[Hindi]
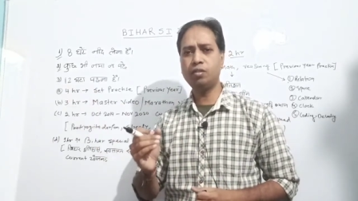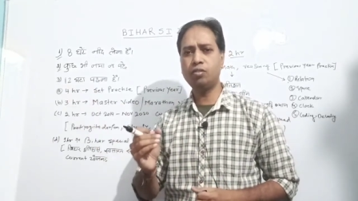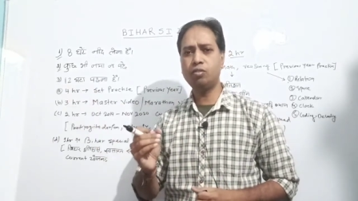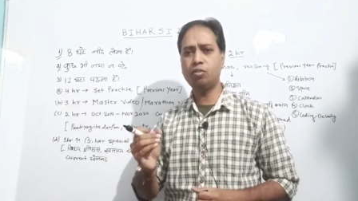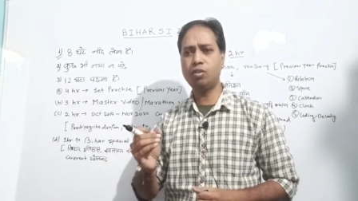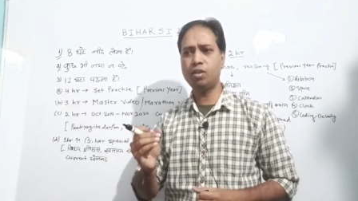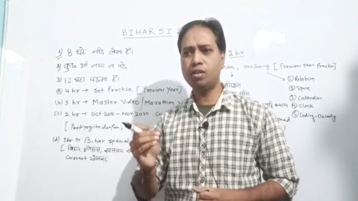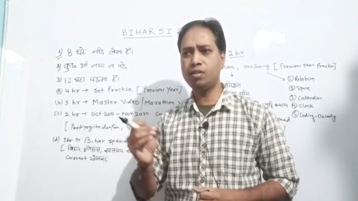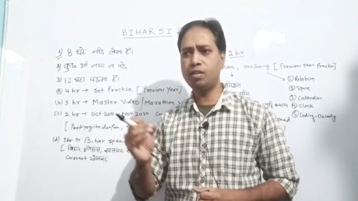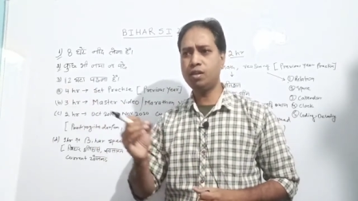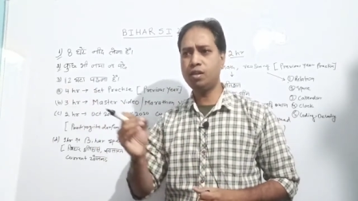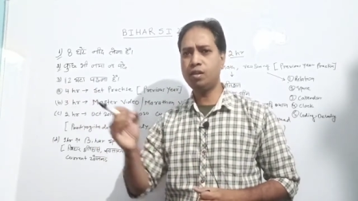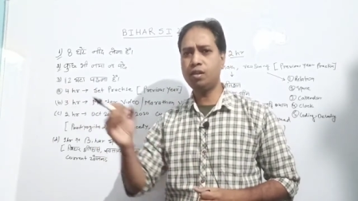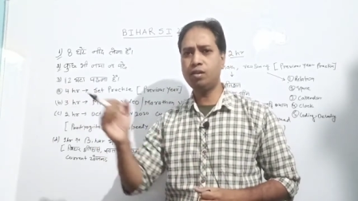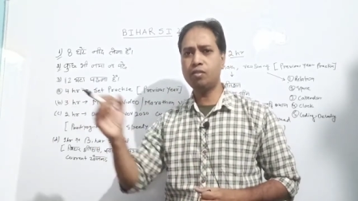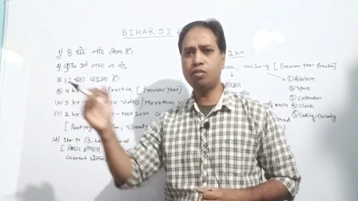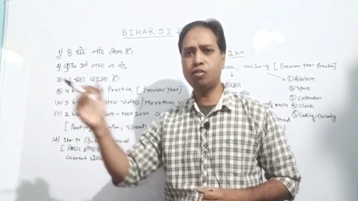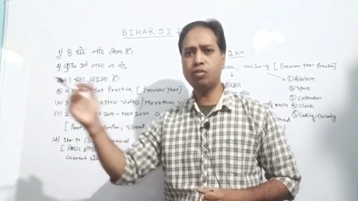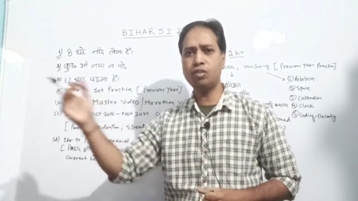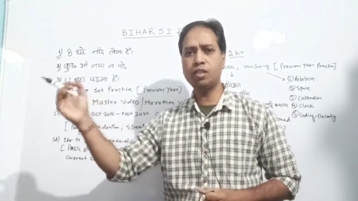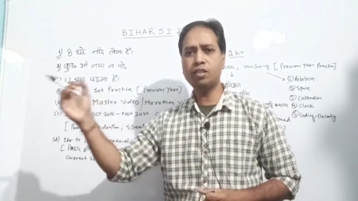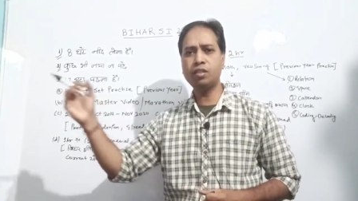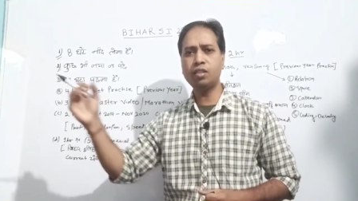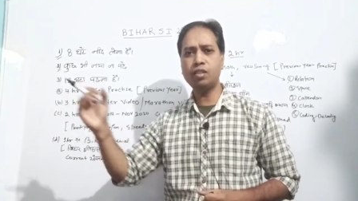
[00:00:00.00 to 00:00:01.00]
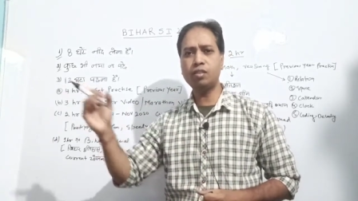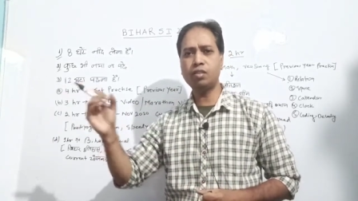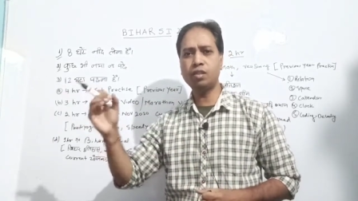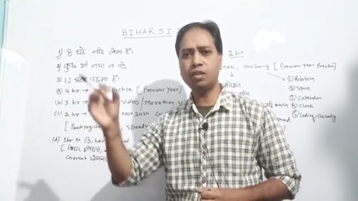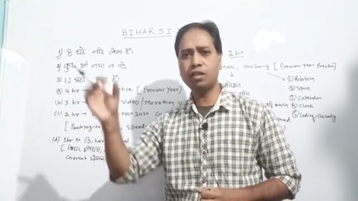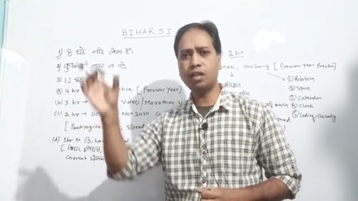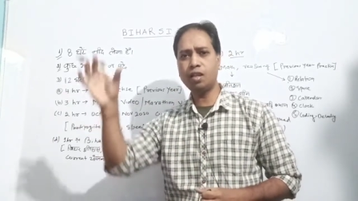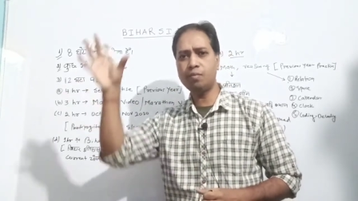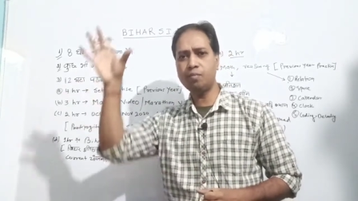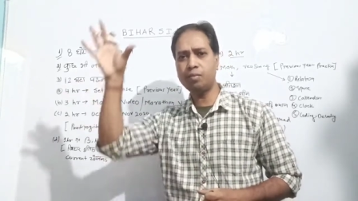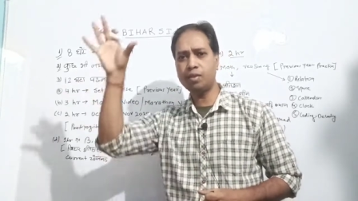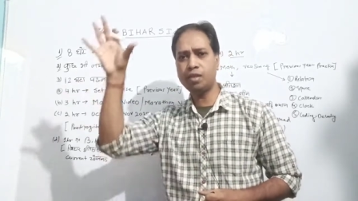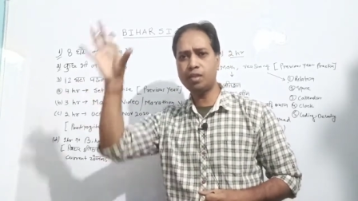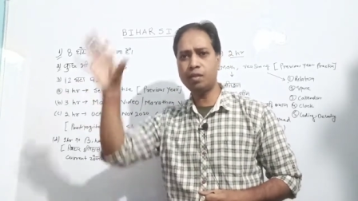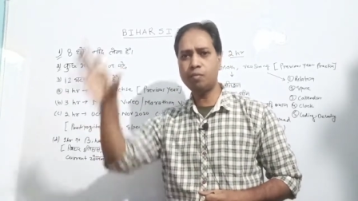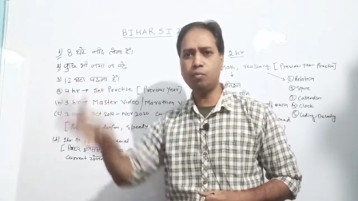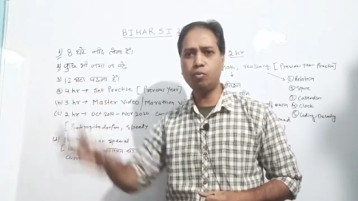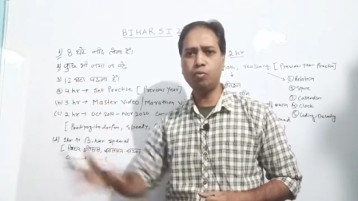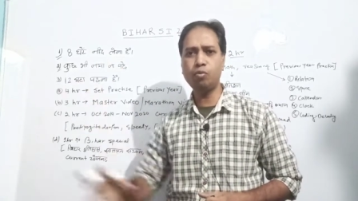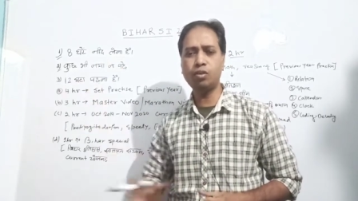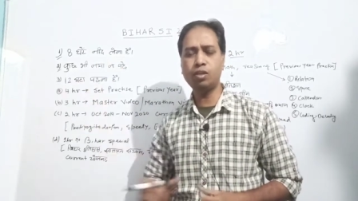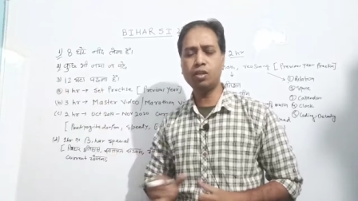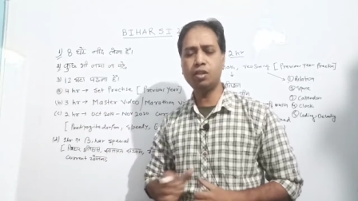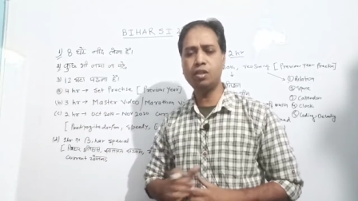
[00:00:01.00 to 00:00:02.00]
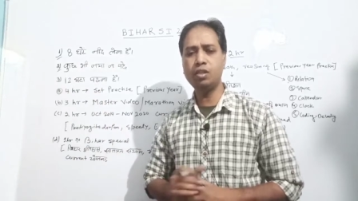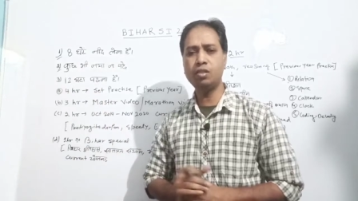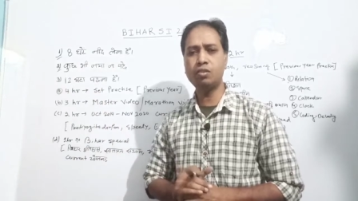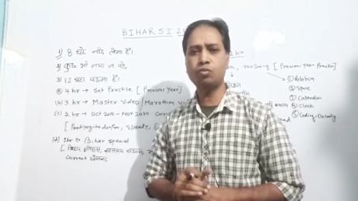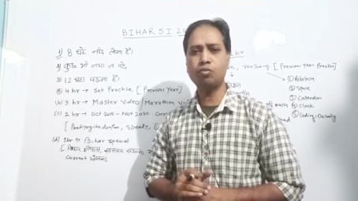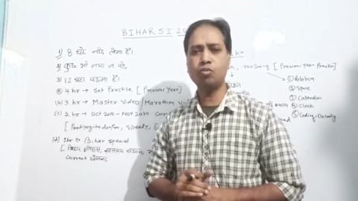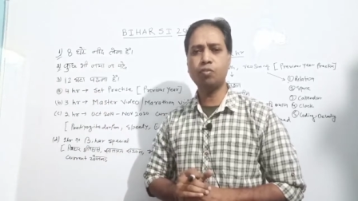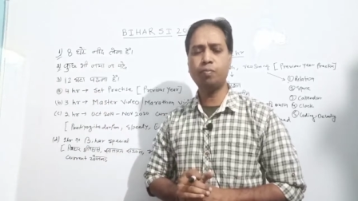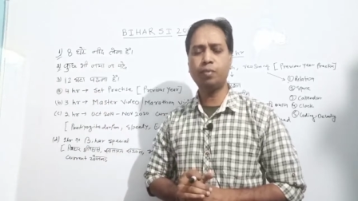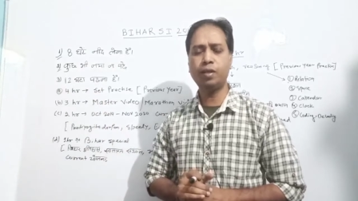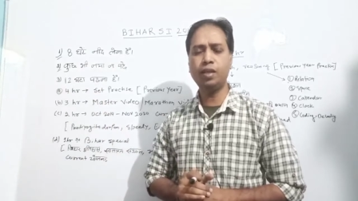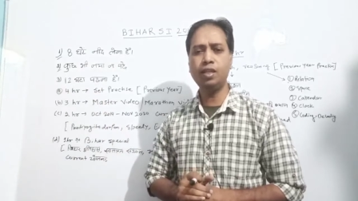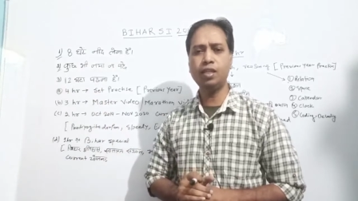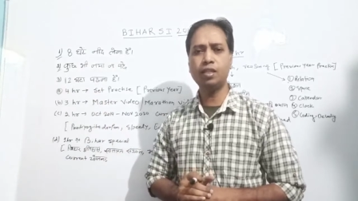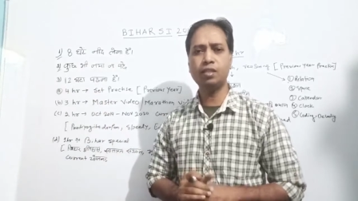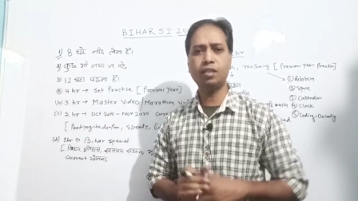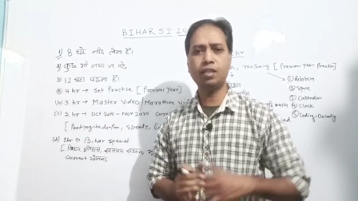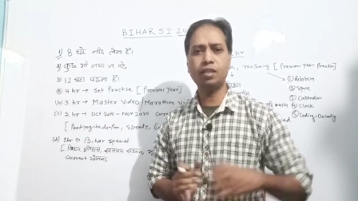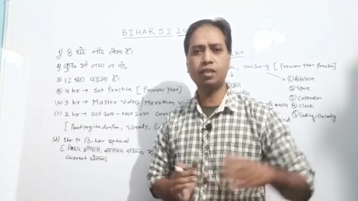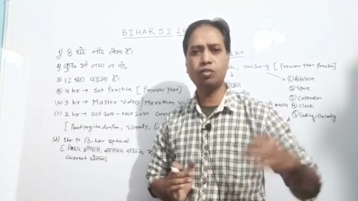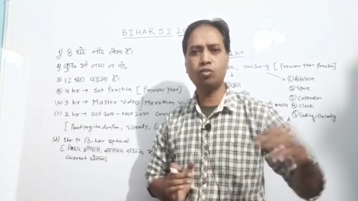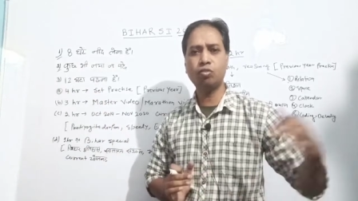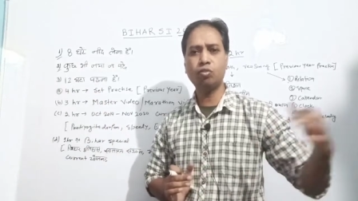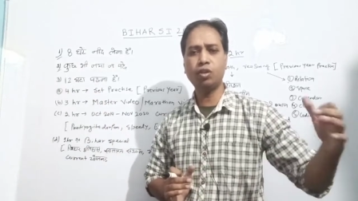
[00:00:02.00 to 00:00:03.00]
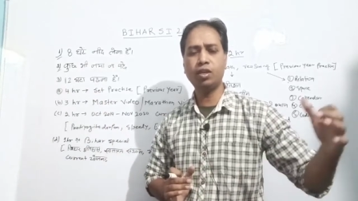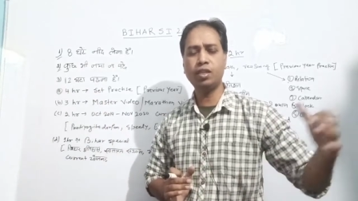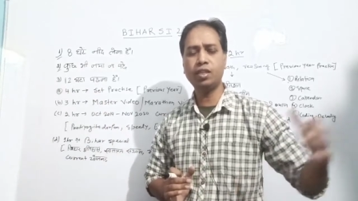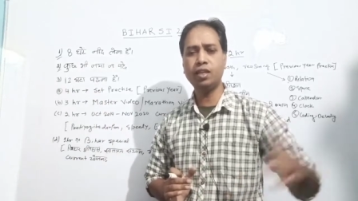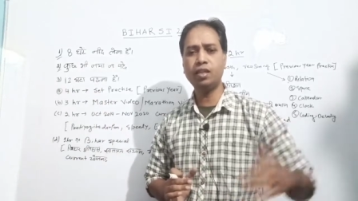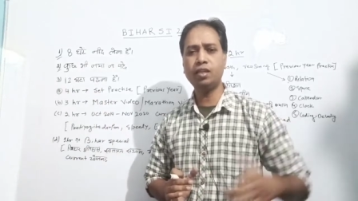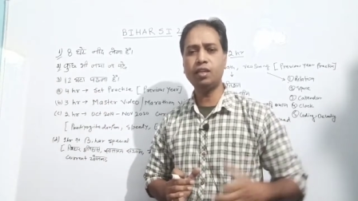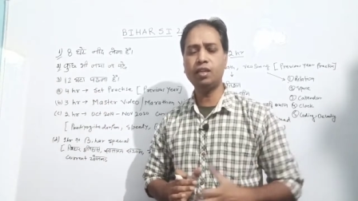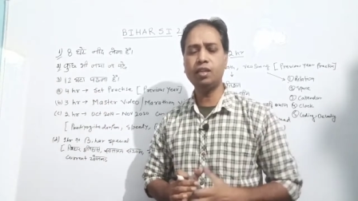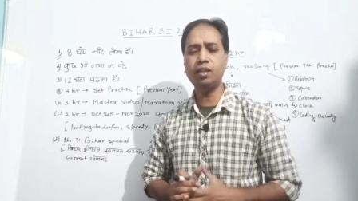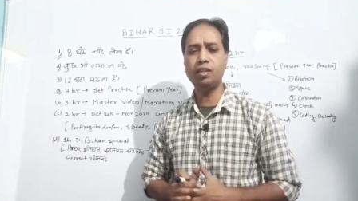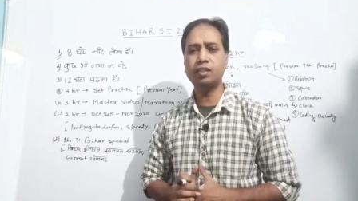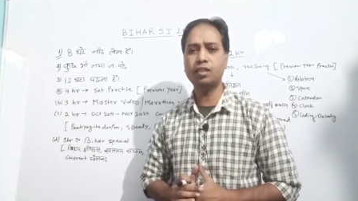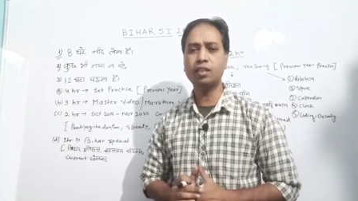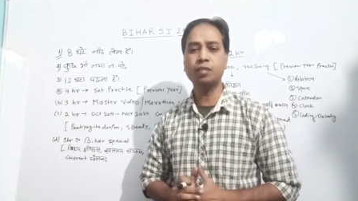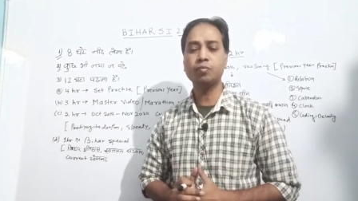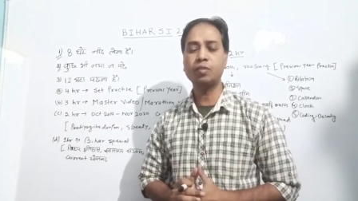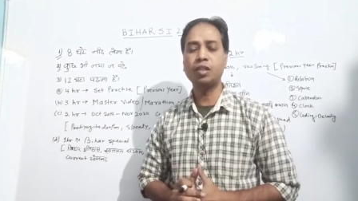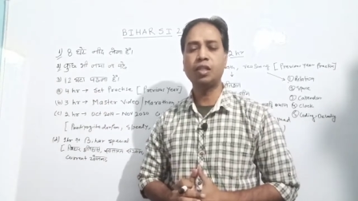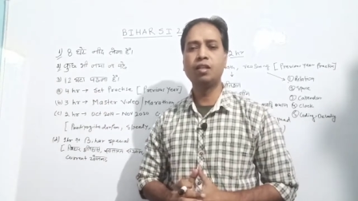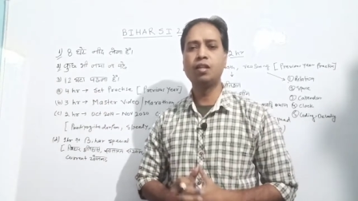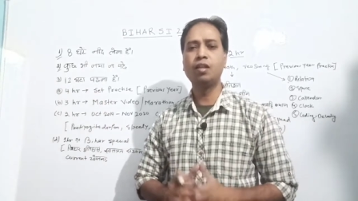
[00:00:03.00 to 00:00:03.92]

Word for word: थोड़ा सा स्वतंत्रता संग्राम के ये बुक के लिस्ट को पढ़ लेते हैं थोड़ा ये कर लेते हैं